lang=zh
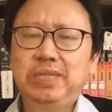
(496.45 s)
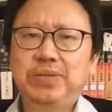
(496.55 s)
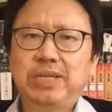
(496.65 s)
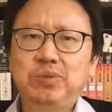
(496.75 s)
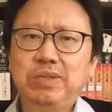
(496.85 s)
因
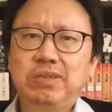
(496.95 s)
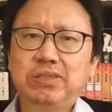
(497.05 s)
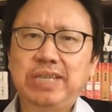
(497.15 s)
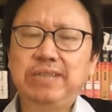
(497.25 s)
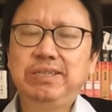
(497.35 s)
为他最
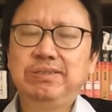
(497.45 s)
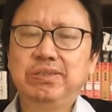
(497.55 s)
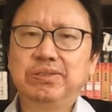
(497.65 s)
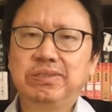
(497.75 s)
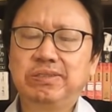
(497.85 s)
早年轻
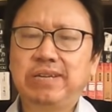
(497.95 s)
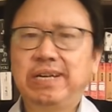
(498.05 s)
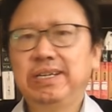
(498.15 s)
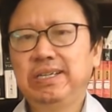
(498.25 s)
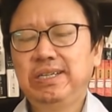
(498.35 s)
时候是
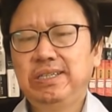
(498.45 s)
在，